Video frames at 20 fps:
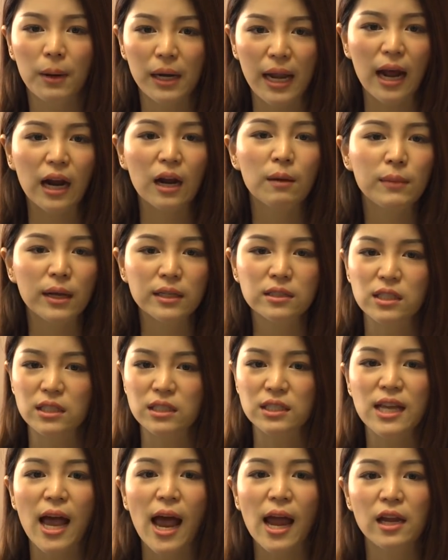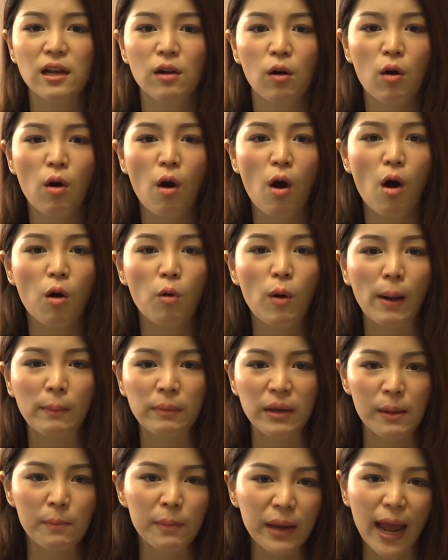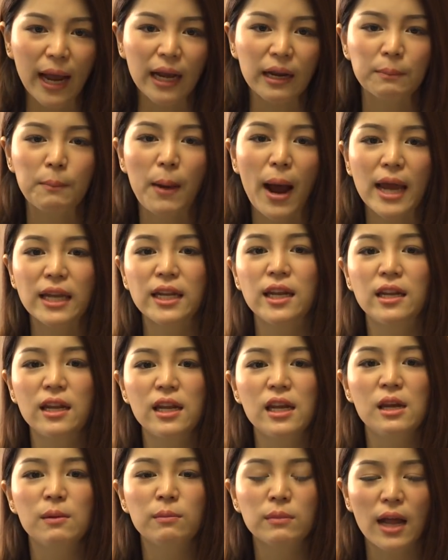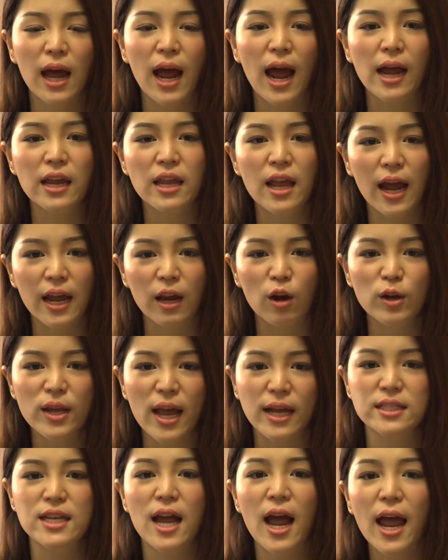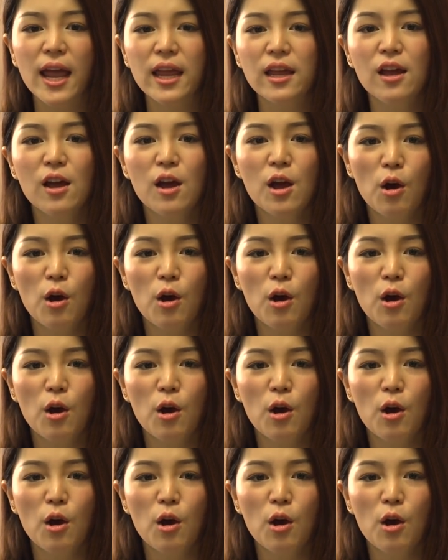พละกำลังจิตใจแล้วก็ความเข้มแข็งภายในทีมนะคะ ยังไงก็อยากจะให้